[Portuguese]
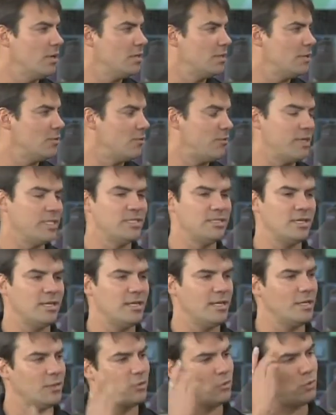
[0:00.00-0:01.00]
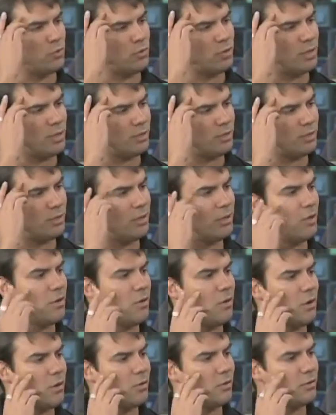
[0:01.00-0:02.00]
Então, fesquinha é touca,
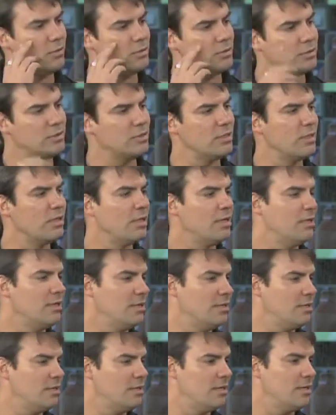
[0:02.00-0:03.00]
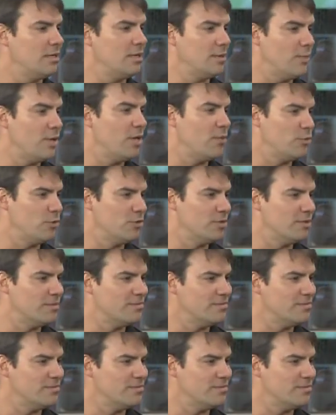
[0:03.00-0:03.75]
óculos e, e bermuda.